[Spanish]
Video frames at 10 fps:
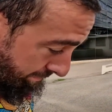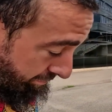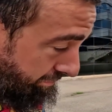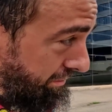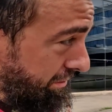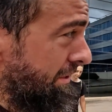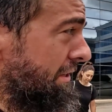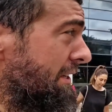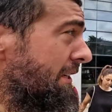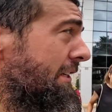Pero
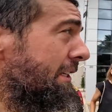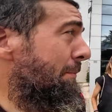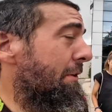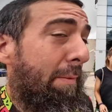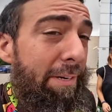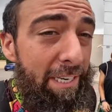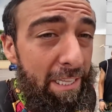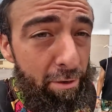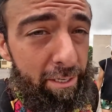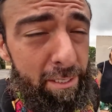se podría haber
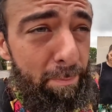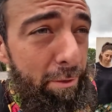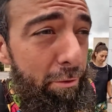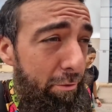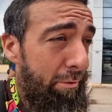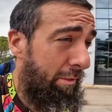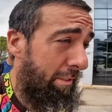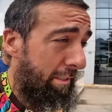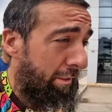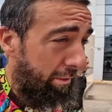quedado aquí, pero
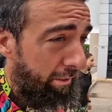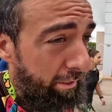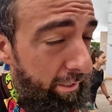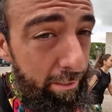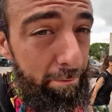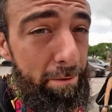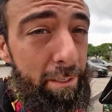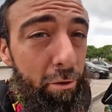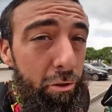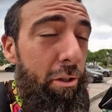en
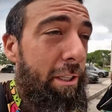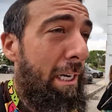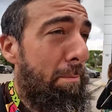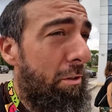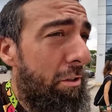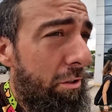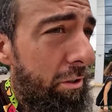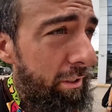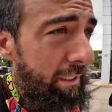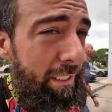fin, lo
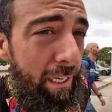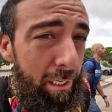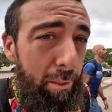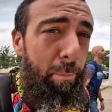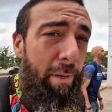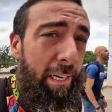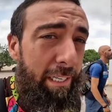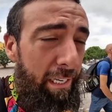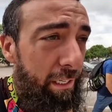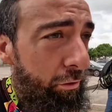sortaremos y ale, para
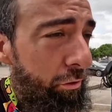que le